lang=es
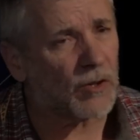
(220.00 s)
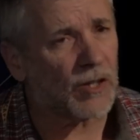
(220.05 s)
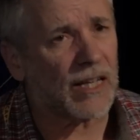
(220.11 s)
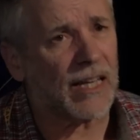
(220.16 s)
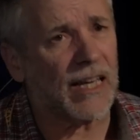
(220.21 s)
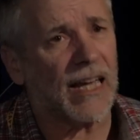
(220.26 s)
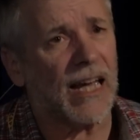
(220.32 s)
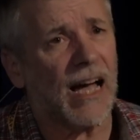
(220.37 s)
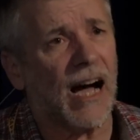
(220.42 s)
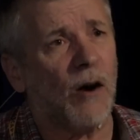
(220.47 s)
de
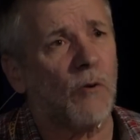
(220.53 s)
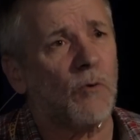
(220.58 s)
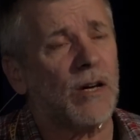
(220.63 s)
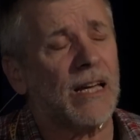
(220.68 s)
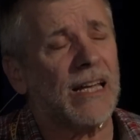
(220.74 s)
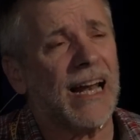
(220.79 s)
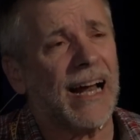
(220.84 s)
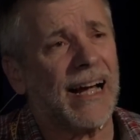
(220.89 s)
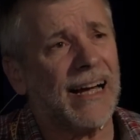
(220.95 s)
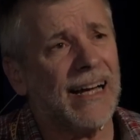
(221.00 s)
que
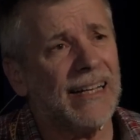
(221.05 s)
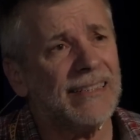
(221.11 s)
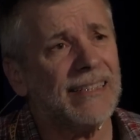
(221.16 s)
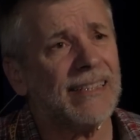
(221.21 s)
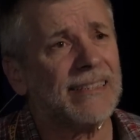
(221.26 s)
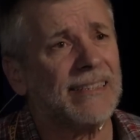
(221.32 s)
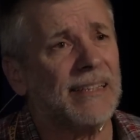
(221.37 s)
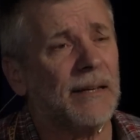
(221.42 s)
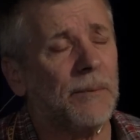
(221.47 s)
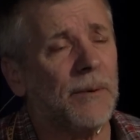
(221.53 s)
aunque la casa
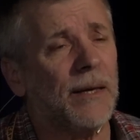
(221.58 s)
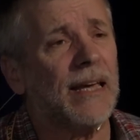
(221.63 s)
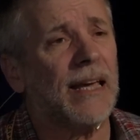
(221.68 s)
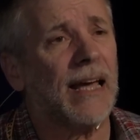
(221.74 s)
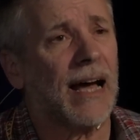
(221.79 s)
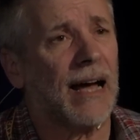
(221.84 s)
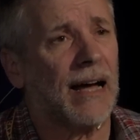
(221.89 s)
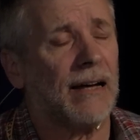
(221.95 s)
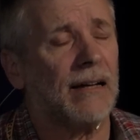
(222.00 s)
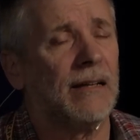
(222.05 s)
se
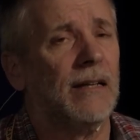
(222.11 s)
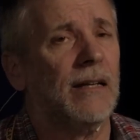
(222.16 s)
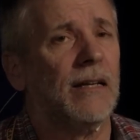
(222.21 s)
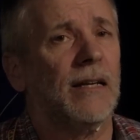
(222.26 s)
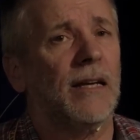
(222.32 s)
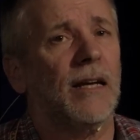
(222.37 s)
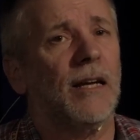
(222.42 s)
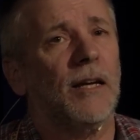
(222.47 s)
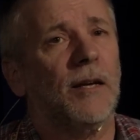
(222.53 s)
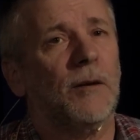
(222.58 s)
vea
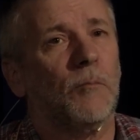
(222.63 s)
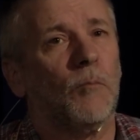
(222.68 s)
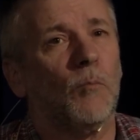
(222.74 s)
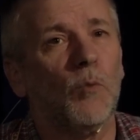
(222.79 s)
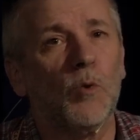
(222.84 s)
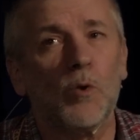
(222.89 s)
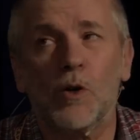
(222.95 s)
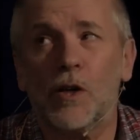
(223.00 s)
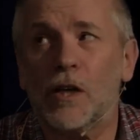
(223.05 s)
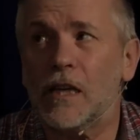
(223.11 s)
eh,
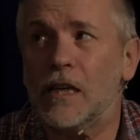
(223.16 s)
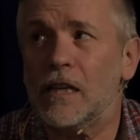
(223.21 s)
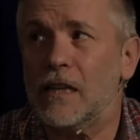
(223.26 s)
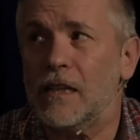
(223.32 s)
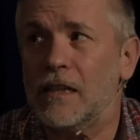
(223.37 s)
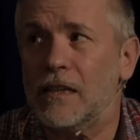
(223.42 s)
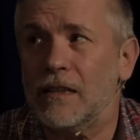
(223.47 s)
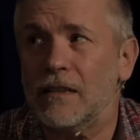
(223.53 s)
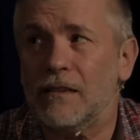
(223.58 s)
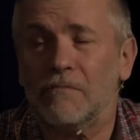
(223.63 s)

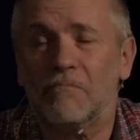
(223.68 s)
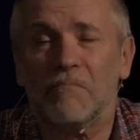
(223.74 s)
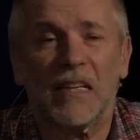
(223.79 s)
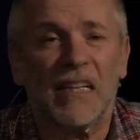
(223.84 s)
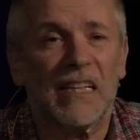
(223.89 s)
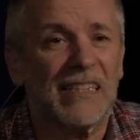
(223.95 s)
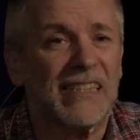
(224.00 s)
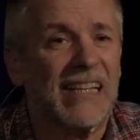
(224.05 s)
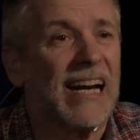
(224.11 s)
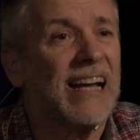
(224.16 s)
muy
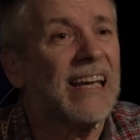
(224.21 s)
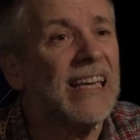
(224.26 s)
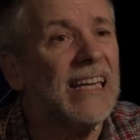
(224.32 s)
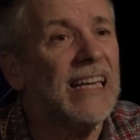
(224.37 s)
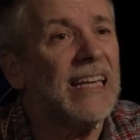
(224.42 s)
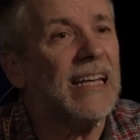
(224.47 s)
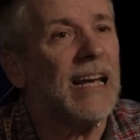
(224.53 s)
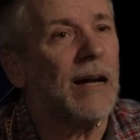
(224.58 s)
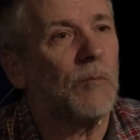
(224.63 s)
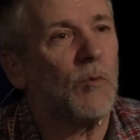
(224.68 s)
eh,
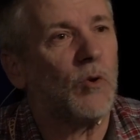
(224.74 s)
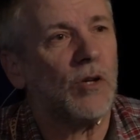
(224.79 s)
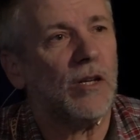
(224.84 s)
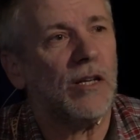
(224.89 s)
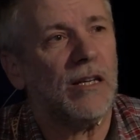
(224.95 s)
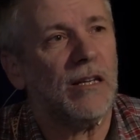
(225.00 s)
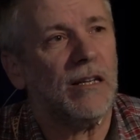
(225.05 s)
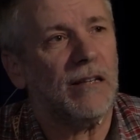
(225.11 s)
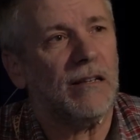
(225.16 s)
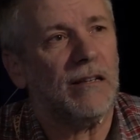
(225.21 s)
tranquila,
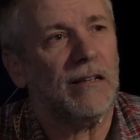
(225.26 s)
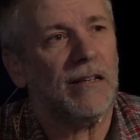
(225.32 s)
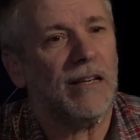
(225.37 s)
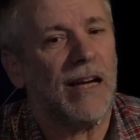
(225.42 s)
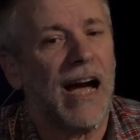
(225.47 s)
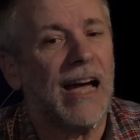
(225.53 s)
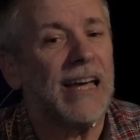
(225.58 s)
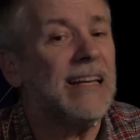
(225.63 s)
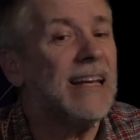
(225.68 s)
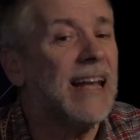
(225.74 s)
muy
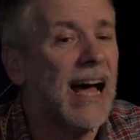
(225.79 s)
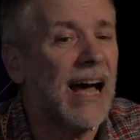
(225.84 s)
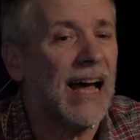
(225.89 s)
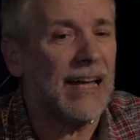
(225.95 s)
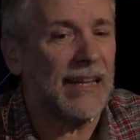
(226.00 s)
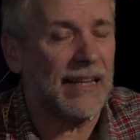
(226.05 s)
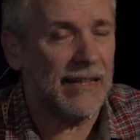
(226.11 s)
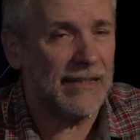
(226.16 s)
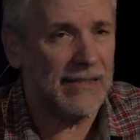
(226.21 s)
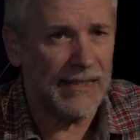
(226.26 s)

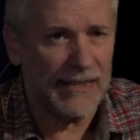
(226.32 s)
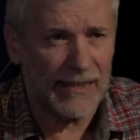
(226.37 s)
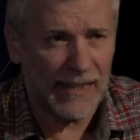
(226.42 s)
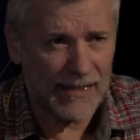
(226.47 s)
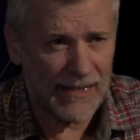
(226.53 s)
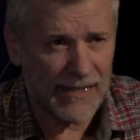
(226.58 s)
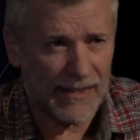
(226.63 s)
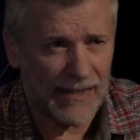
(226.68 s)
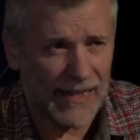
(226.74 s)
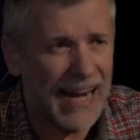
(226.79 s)
aislada, etcétera,
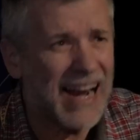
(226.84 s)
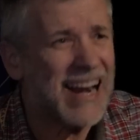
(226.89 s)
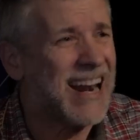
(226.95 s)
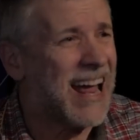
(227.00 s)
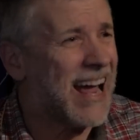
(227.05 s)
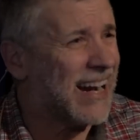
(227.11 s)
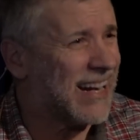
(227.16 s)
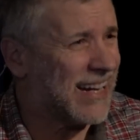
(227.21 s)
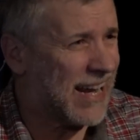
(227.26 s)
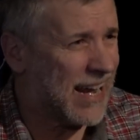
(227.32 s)
etcétera,
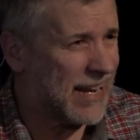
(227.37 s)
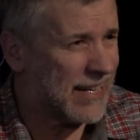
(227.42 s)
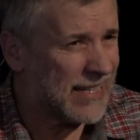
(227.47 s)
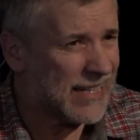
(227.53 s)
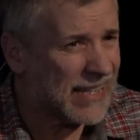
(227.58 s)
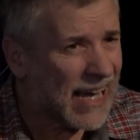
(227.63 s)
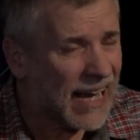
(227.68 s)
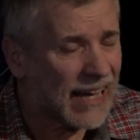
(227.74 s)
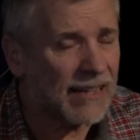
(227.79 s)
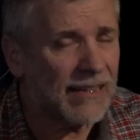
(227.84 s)
la
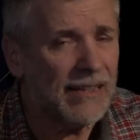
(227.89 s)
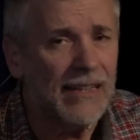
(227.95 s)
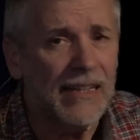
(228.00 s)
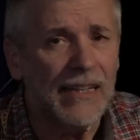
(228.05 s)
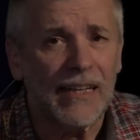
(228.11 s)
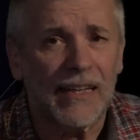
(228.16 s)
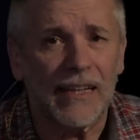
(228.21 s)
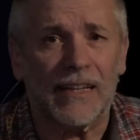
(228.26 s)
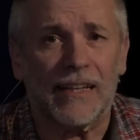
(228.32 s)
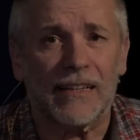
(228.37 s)
realidad
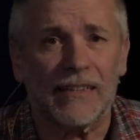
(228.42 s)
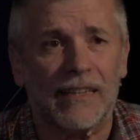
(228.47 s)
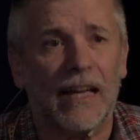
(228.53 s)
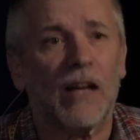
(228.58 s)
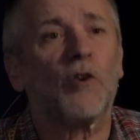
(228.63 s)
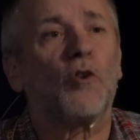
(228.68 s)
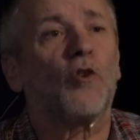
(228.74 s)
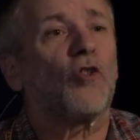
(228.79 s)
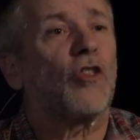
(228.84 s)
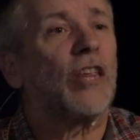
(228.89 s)
es que está
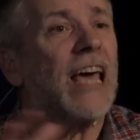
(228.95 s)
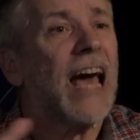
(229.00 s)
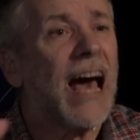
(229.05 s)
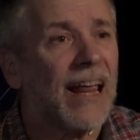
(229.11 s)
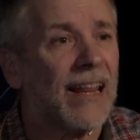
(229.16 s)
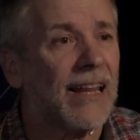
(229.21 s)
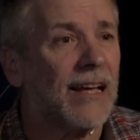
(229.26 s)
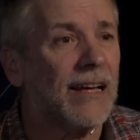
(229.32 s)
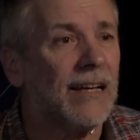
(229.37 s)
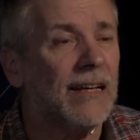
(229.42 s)

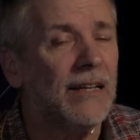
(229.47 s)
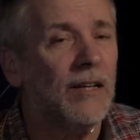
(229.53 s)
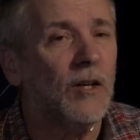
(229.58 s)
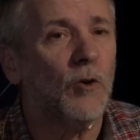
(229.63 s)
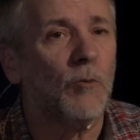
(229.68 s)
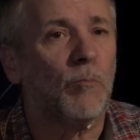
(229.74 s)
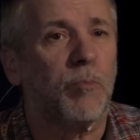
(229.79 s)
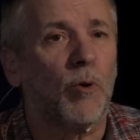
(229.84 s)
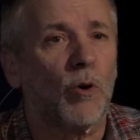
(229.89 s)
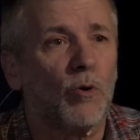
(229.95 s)
rodeada
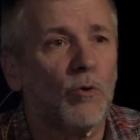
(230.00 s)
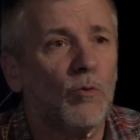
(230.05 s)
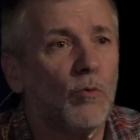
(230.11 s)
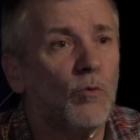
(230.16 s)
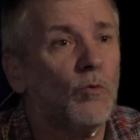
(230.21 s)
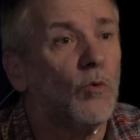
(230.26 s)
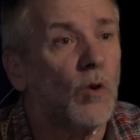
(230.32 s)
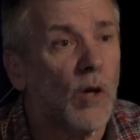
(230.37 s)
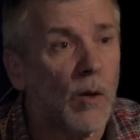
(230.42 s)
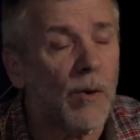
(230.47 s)
por un,
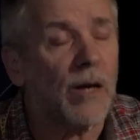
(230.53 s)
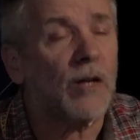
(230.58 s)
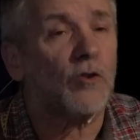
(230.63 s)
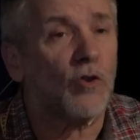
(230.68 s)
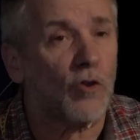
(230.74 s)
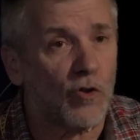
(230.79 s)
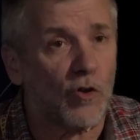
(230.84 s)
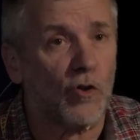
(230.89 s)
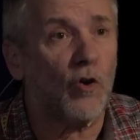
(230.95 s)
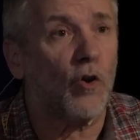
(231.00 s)

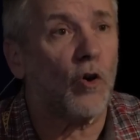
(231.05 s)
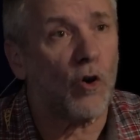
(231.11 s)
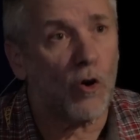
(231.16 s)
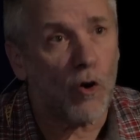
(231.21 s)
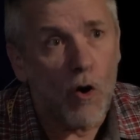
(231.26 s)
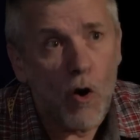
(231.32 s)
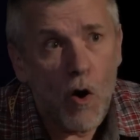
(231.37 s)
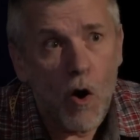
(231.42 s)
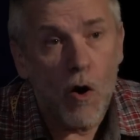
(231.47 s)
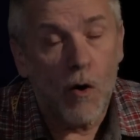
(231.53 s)
universo
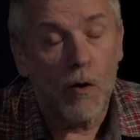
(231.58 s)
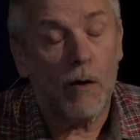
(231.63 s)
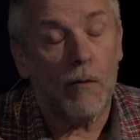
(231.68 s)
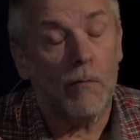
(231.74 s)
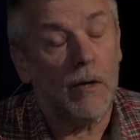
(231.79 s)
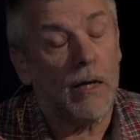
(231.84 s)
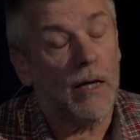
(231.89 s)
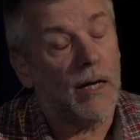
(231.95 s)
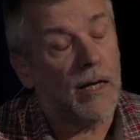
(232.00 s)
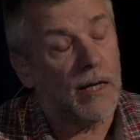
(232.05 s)
sonoro
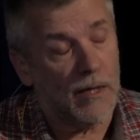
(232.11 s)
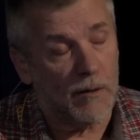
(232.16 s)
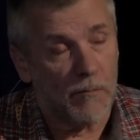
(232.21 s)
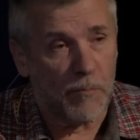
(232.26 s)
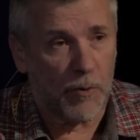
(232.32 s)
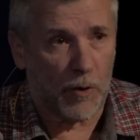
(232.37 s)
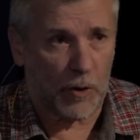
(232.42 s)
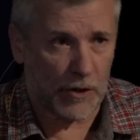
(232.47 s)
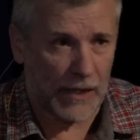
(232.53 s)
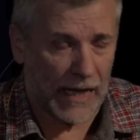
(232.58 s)
eh,
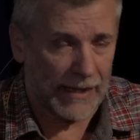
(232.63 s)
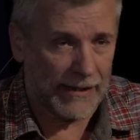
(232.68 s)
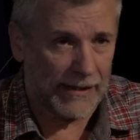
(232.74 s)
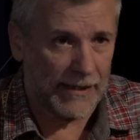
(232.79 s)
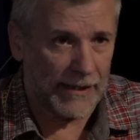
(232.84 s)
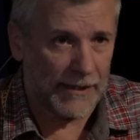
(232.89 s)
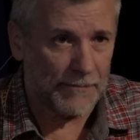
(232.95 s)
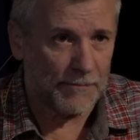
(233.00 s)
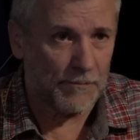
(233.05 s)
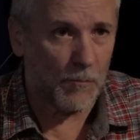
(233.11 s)

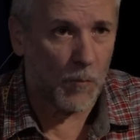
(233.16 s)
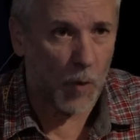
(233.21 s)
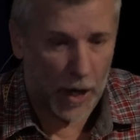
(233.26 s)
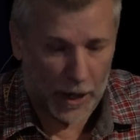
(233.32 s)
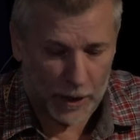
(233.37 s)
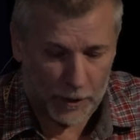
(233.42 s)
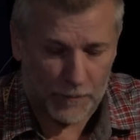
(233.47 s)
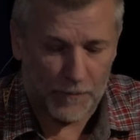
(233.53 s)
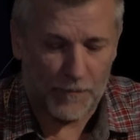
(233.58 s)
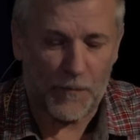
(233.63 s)
importante. Bueno,